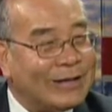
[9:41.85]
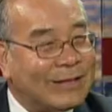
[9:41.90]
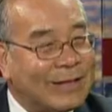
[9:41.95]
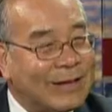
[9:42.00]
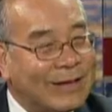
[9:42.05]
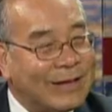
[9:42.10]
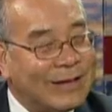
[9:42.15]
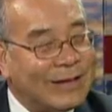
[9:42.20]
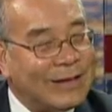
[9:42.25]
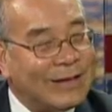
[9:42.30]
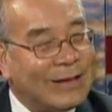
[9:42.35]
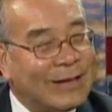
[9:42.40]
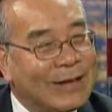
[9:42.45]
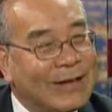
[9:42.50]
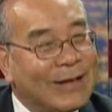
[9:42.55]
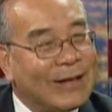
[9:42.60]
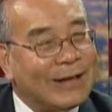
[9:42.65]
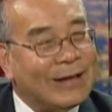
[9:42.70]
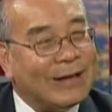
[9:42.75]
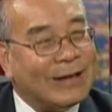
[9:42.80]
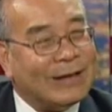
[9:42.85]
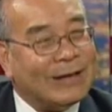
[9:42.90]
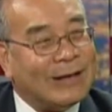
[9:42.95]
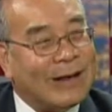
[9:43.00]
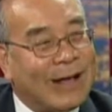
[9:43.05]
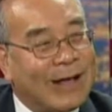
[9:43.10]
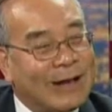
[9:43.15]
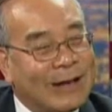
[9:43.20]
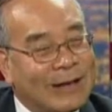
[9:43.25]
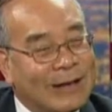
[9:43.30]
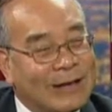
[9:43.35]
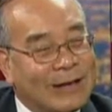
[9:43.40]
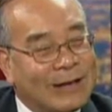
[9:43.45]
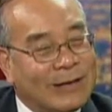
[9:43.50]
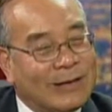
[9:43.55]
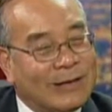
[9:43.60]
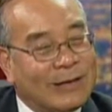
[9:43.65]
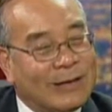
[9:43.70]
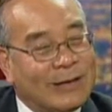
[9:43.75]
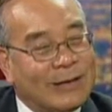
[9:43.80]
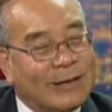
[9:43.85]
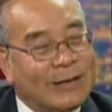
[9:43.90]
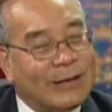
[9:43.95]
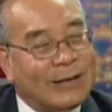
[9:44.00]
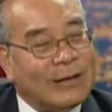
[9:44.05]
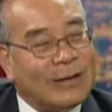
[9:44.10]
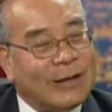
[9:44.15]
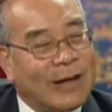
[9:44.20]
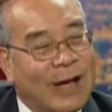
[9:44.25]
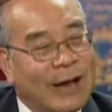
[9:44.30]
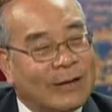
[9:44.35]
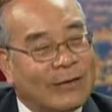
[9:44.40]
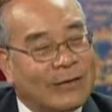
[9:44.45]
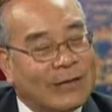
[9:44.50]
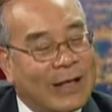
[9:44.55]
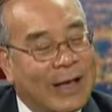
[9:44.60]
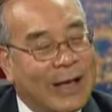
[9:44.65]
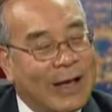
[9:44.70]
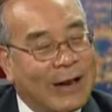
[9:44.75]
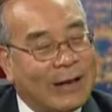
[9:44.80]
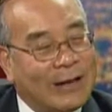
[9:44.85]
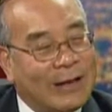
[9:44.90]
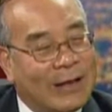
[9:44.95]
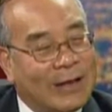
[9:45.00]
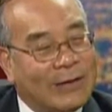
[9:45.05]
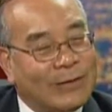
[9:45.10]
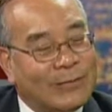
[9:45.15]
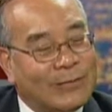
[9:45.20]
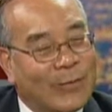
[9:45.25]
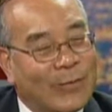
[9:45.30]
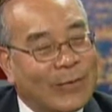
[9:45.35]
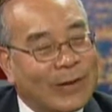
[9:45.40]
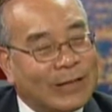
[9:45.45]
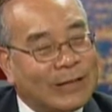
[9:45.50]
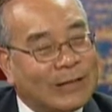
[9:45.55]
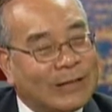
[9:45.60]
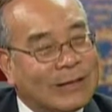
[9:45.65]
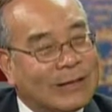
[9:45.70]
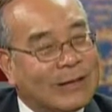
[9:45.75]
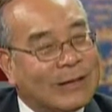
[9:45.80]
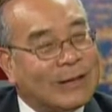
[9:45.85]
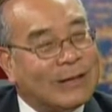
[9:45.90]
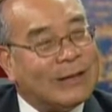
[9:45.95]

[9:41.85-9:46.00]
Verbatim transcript: thì ờ, để anh có thể anh nhìn một cách uh,